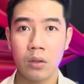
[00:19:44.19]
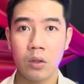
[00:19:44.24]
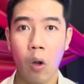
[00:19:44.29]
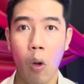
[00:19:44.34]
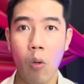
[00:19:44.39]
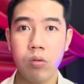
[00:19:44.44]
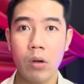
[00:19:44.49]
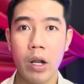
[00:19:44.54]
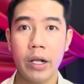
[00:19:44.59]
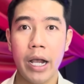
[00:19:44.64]

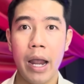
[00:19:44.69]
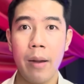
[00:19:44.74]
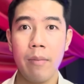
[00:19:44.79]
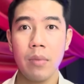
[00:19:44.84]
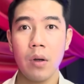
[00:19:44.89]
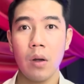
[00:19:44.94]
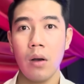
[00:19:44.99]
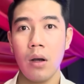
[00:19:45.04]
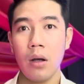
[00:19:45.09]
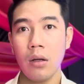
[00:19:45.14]
Cũng đi kiếm
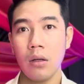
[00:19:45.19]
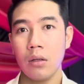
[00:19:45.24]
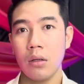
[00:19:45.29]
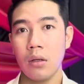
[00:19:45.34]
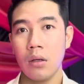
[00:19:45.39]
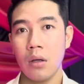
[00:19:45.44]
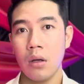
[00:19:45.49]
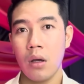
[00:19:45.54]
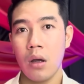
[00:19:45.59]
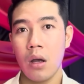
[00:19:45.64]
nữa.
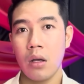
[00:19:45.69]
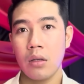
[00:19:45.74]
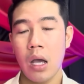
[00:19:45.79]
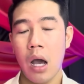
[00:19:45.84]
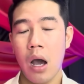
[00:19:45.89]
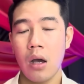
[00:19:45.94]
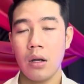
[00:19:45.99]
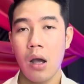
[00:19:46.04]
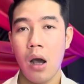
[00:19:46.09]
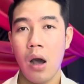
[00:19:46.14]

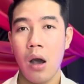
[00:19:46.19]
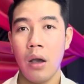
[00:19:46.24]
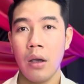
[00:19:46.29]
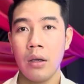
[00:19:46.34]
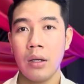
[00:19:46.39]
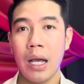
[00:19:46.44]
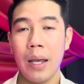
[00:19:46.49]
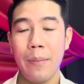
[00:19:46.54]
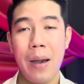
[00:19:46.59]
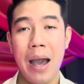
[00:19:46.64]
Trời
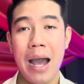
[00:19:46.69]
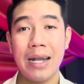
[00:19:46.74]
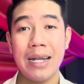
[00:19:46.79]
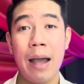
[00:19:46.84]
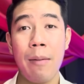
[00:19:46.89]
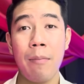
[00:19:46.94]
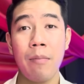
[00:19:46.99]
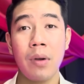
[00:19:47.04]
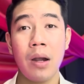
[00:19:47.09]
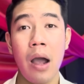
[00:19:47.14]
ơi, cái bà
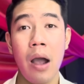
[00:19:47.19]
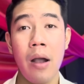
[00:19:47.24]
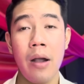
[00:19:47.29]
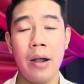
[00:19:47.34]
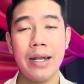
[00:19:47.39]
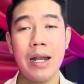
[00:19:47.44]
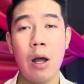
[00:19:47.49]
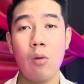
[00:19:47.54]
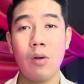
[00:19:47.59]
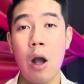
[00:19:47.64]
Năm gần
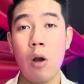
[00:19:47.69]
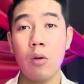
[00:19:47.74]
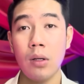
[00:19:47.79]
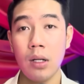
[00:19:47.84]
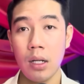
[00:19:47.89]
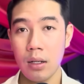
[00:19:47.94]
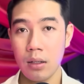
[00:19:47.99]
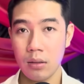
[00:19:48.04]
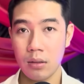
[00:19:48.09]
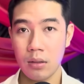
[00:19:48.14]
cái đầu cầu
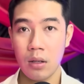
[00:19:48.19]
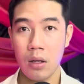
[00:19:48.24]
đó,